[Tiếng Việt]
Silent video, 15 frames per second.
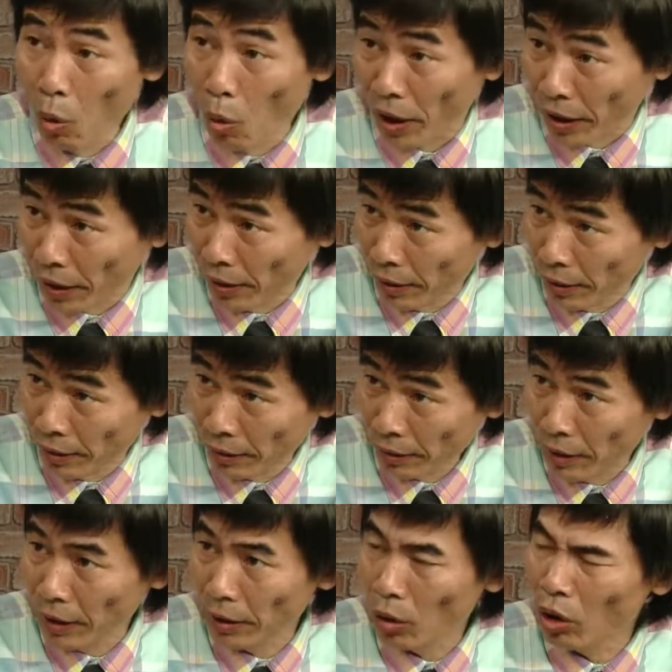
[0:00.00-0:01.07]
đuổi
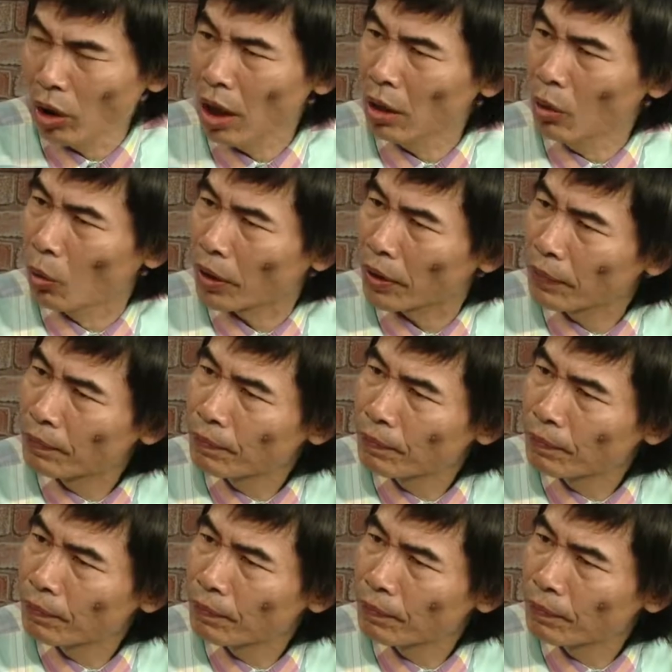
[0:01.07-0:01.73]
thì tốt hơn đuổi